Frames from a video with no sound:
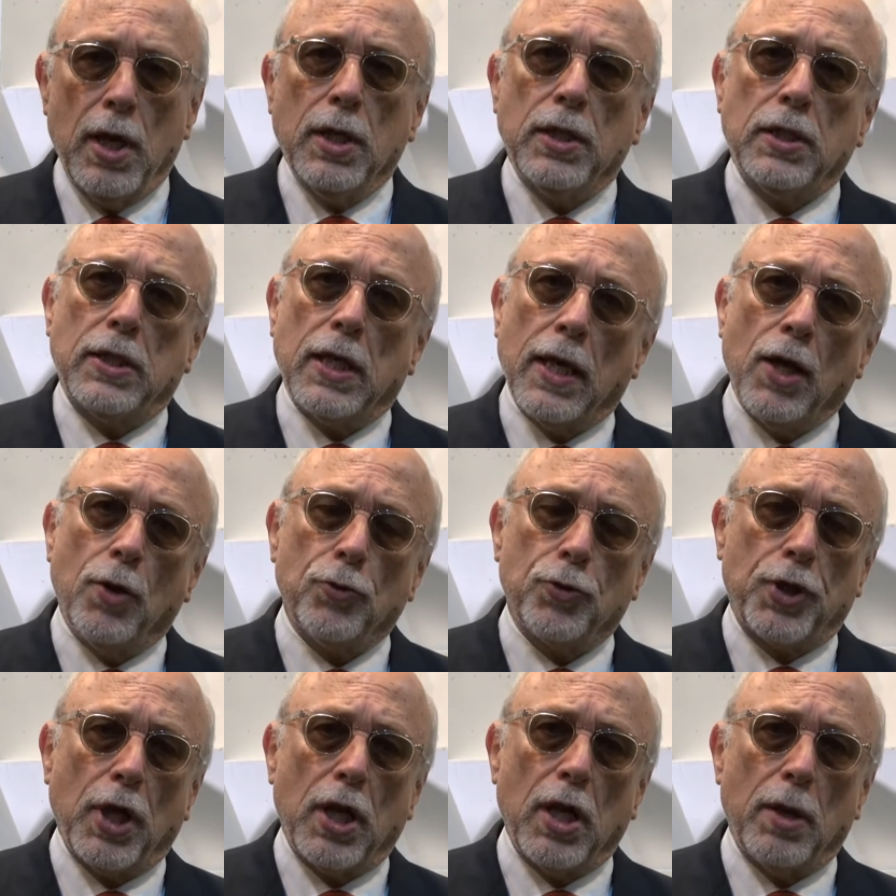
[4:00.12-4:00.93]

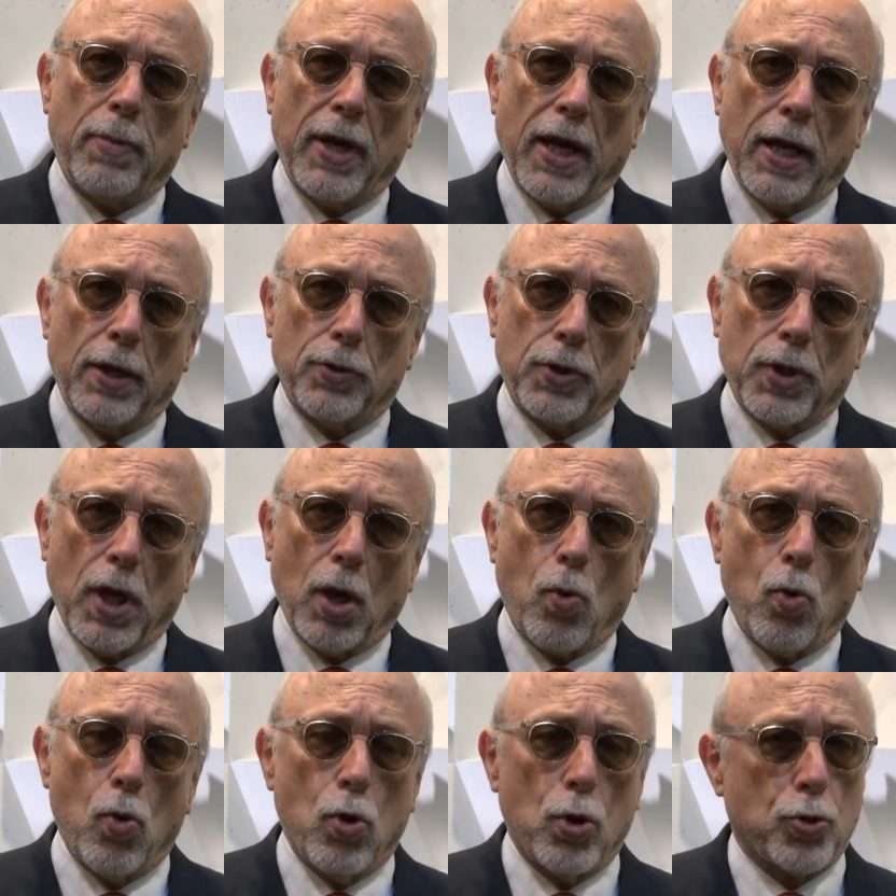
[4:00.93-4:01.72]
serão celebrados
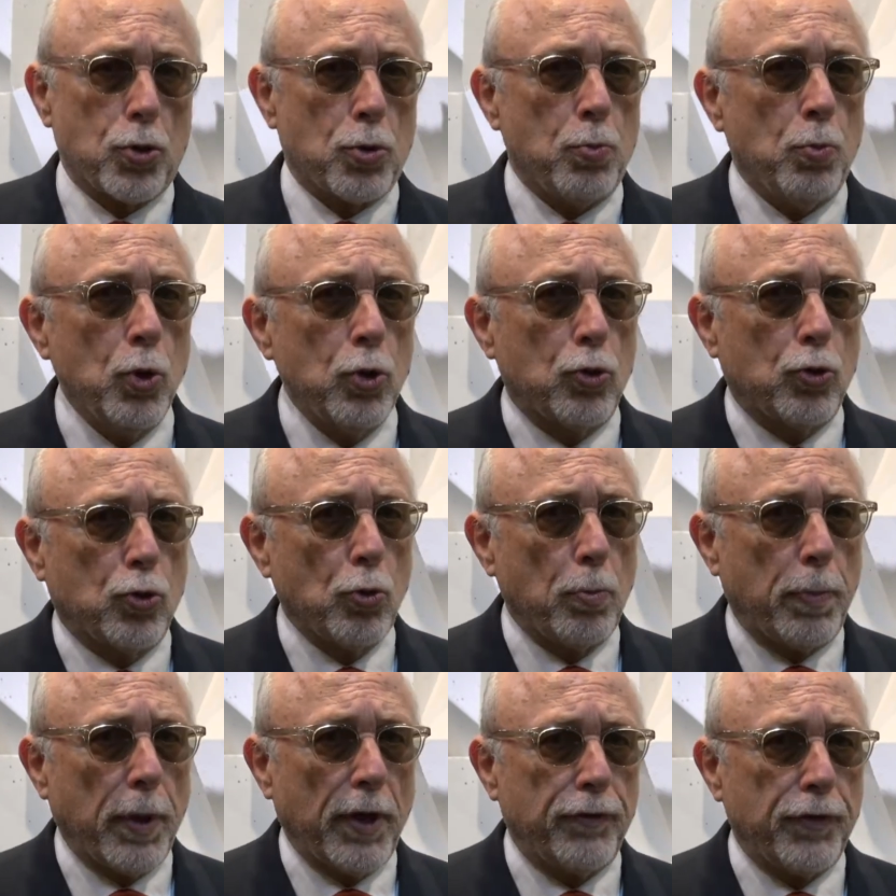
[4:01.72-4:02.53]
acordos muito
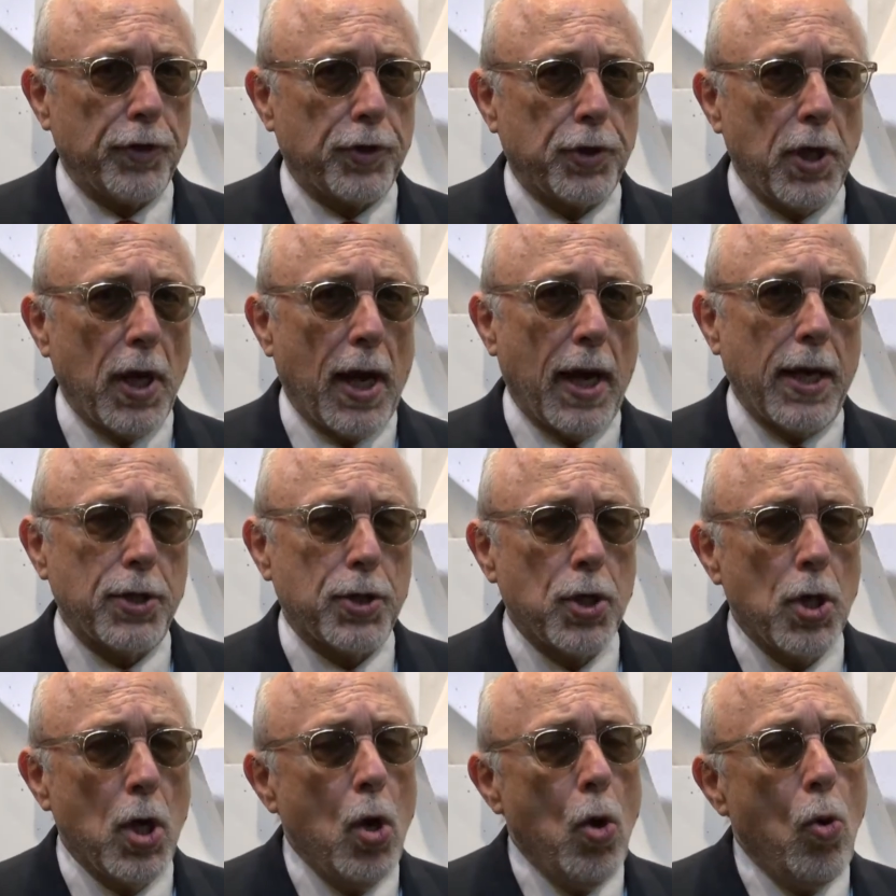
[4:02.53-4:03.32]

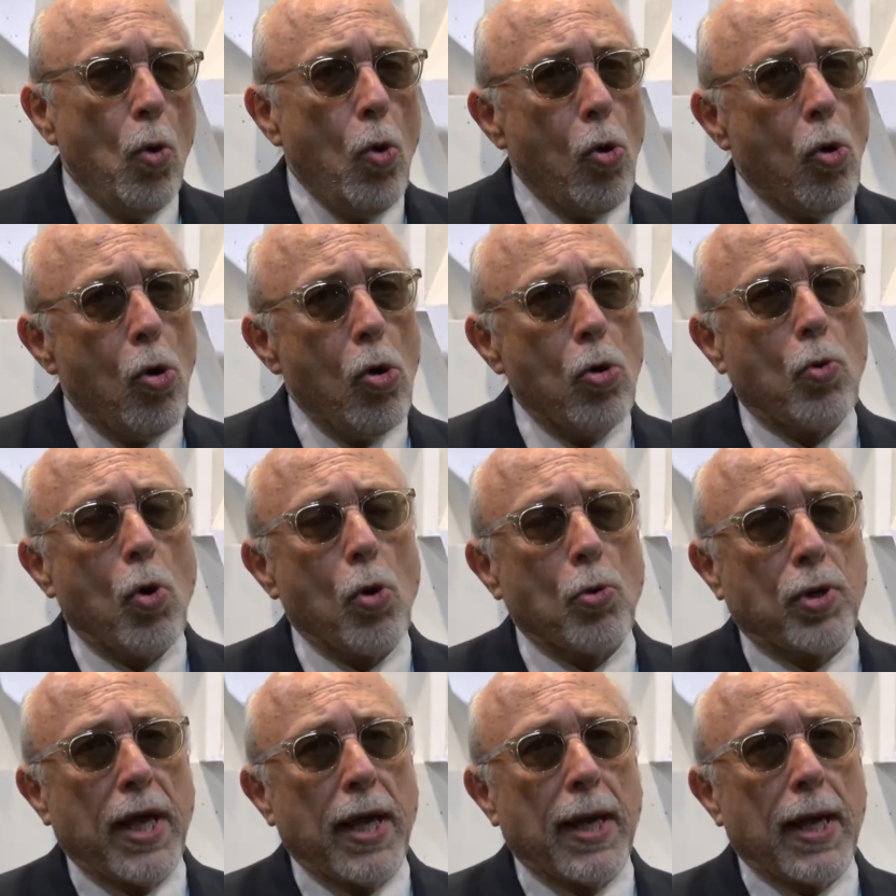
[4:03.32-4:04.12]
superficiais ou
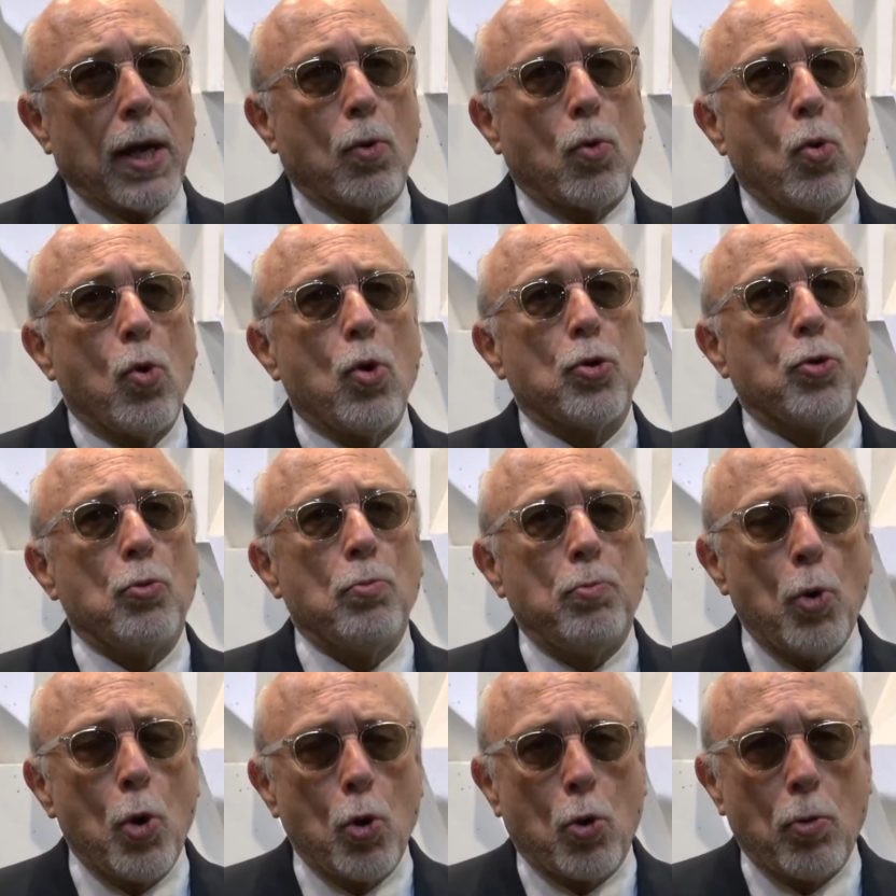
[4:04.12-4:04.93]
qualquer acordo
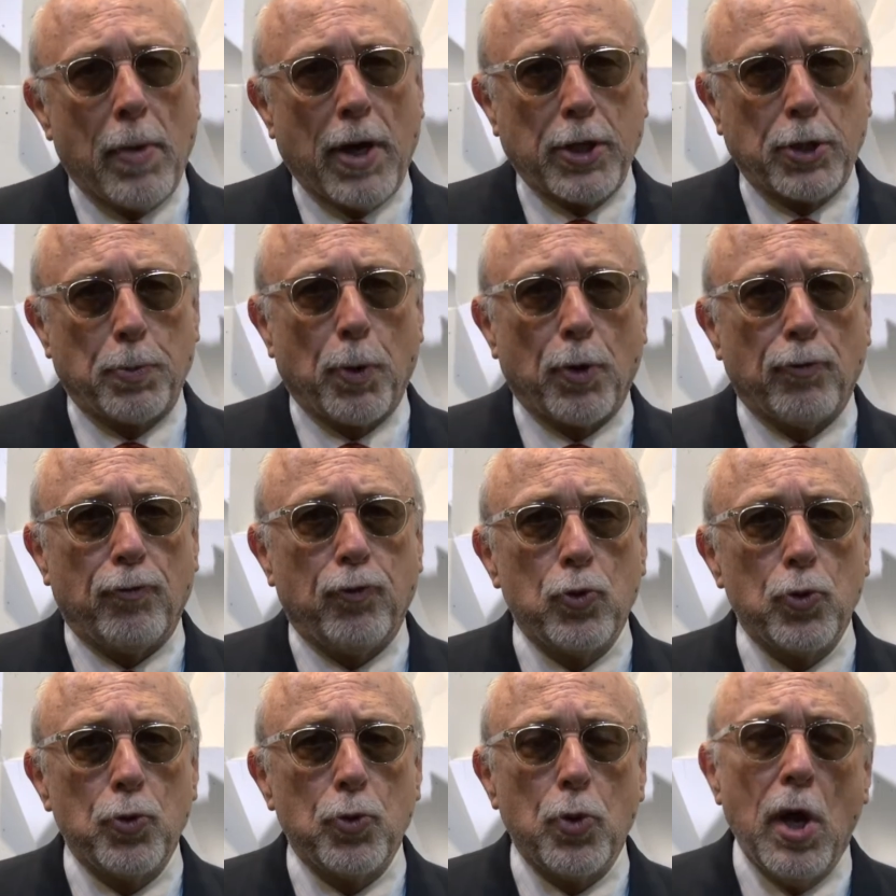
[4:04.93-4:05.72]
um pouco mais
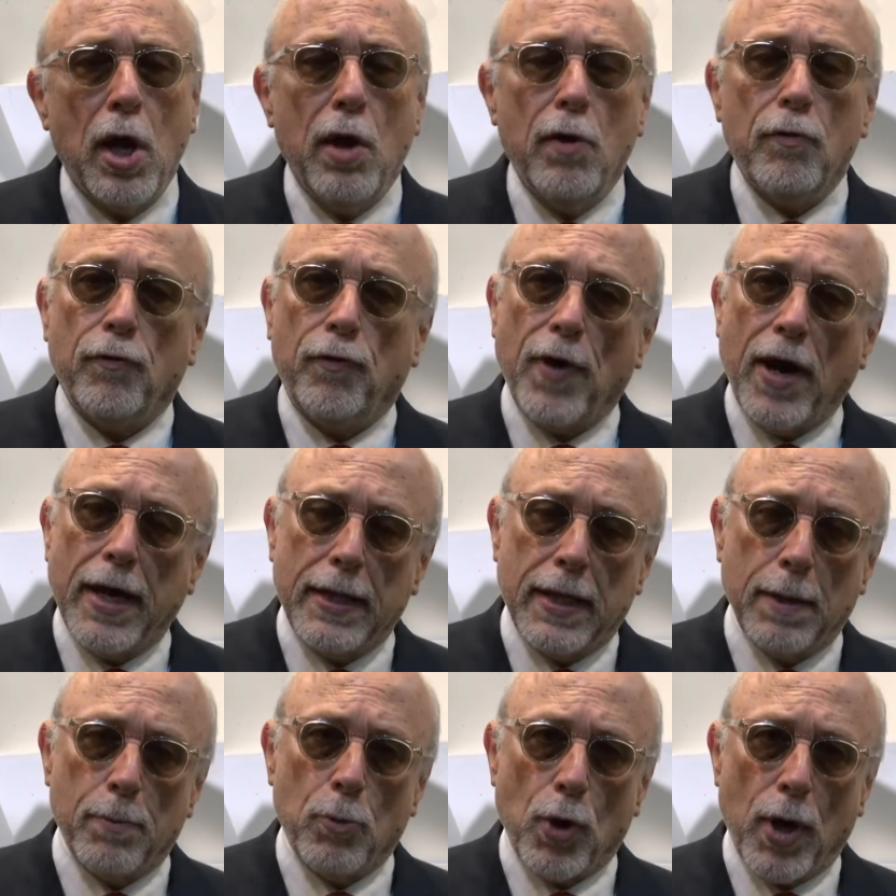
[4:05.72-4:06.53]
profundo vai
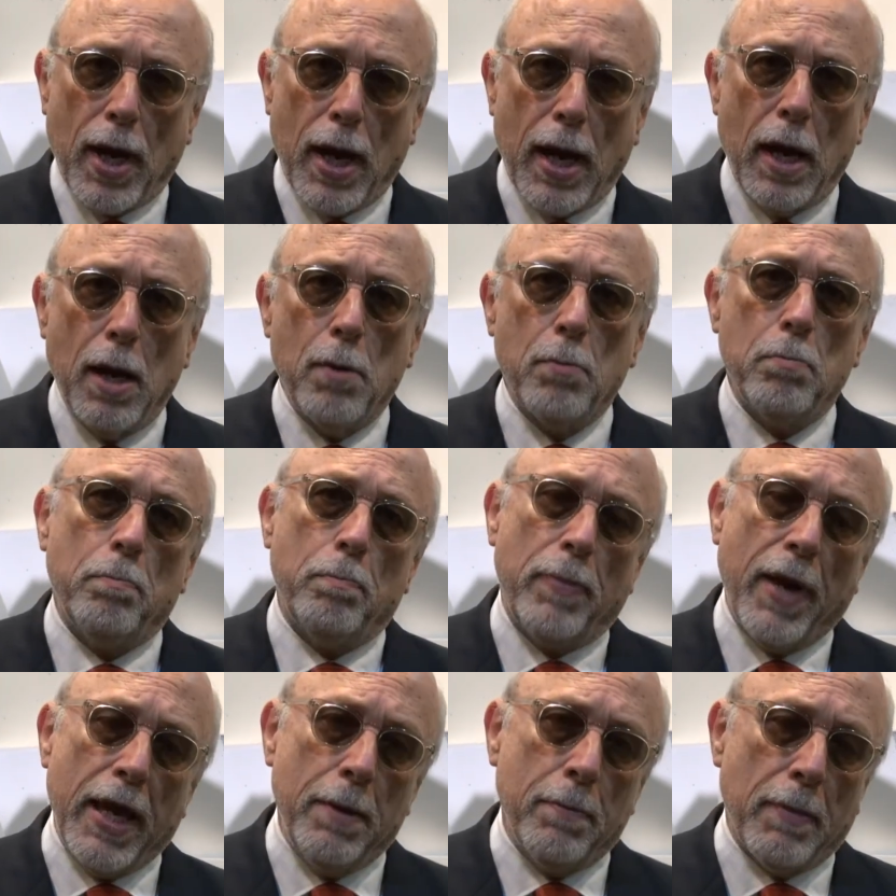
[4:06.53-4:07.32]
demorar
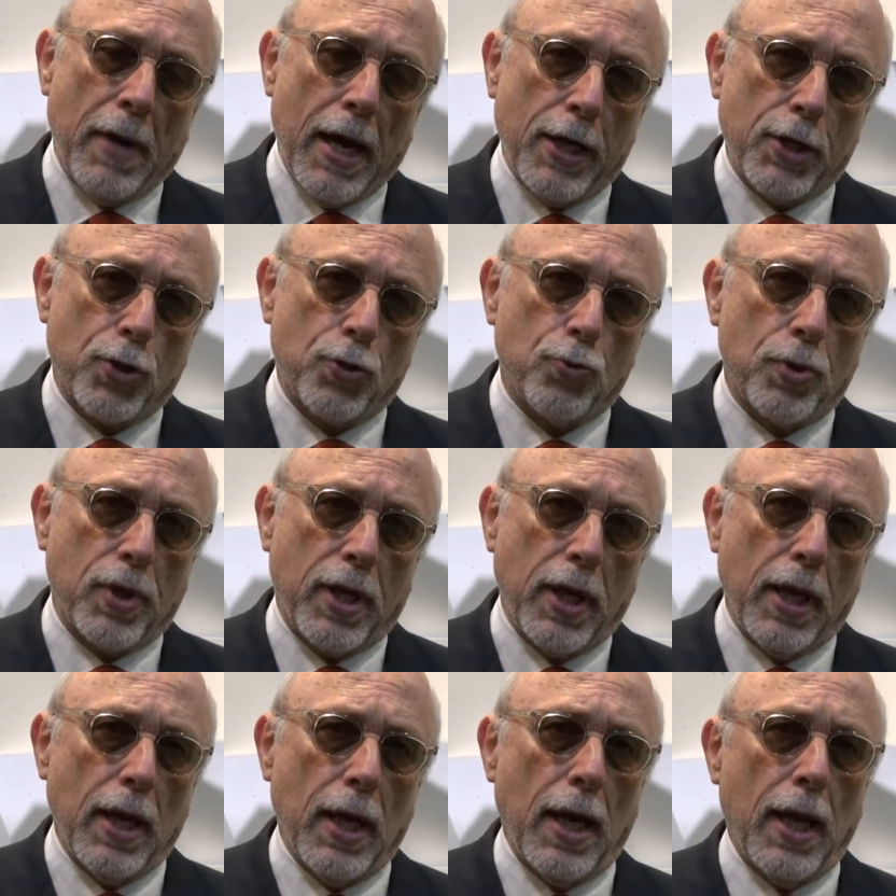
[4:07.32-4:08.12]
bem mais do
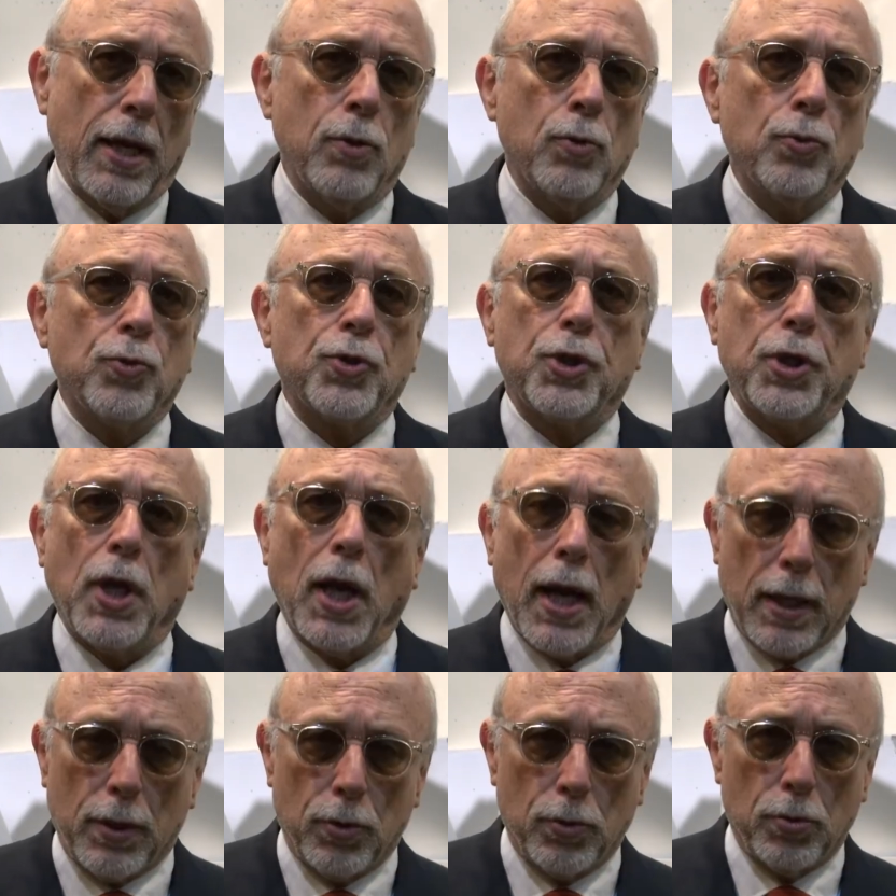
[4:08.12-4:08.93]
que
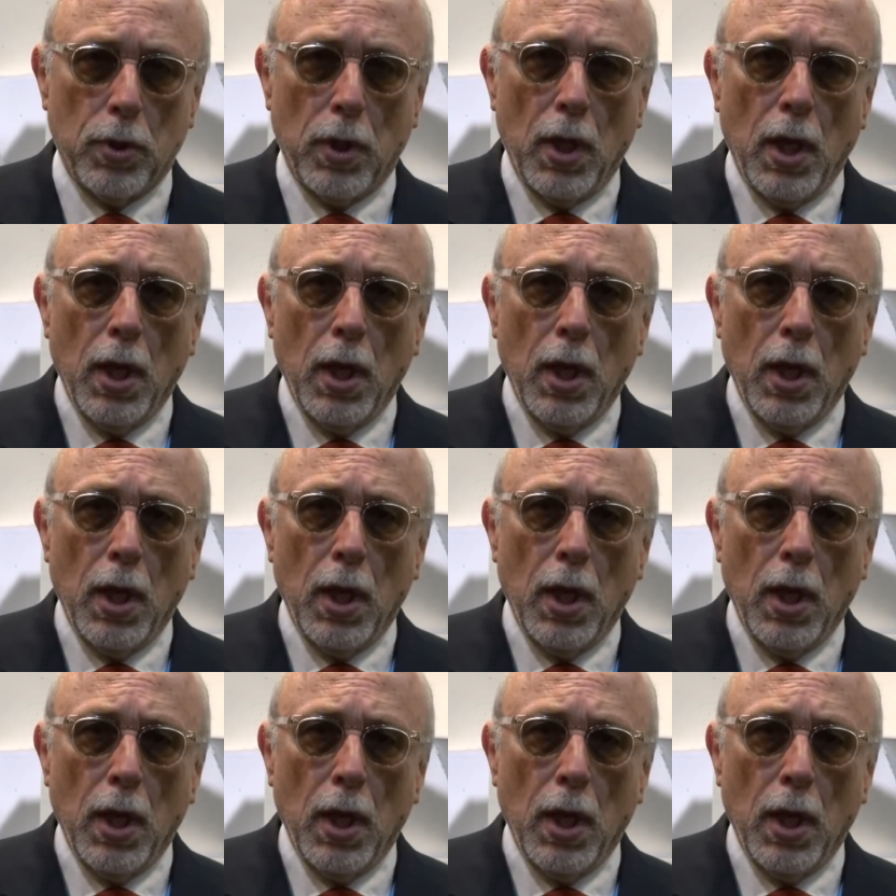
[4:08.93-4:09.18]
anunciado.